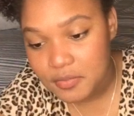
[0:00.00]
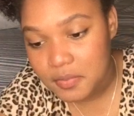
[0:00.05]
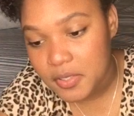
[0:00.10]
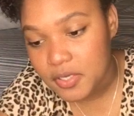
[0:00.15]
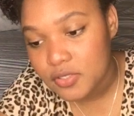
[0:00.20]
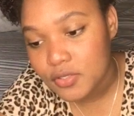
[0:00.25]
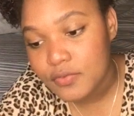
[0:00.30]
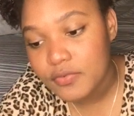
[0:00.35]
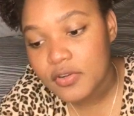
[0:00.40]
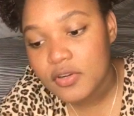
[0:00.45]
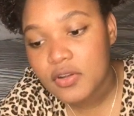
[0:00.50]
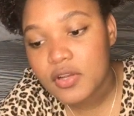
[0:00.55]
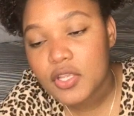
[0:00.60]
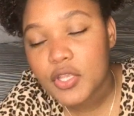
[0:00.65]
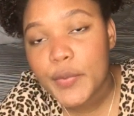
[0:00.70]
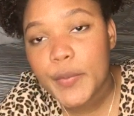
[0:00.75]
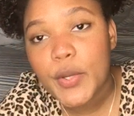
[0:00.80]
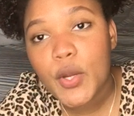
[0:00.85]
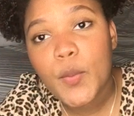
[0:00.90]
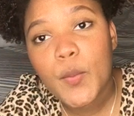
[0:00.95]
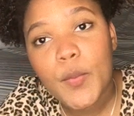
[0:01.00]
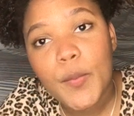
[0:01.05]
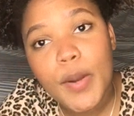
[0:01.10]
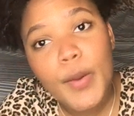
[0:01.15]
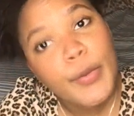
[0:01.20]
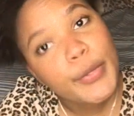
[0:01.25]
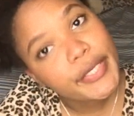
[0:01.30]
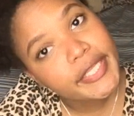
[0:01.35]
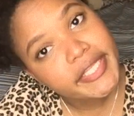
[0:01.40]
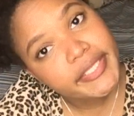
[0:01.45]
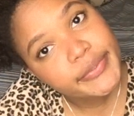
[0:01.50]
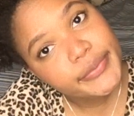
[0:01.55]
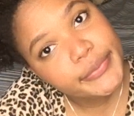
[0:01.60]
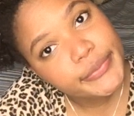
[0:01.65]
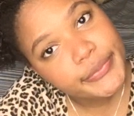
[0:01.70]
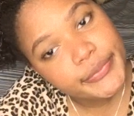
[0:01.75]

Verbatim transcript: Pero eso fue lo que yo vi como más bonito.